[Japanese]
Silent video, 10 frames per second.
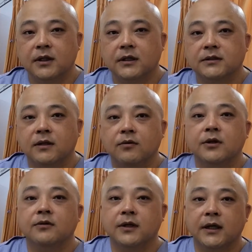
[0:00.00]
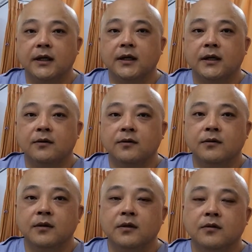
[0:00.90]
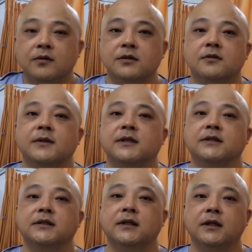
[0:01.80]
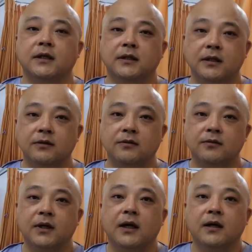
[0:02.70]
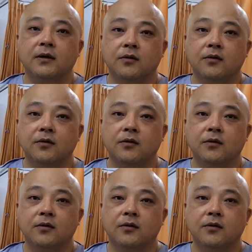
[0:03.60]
ケースが多いのであのおすすめさせていただいていることが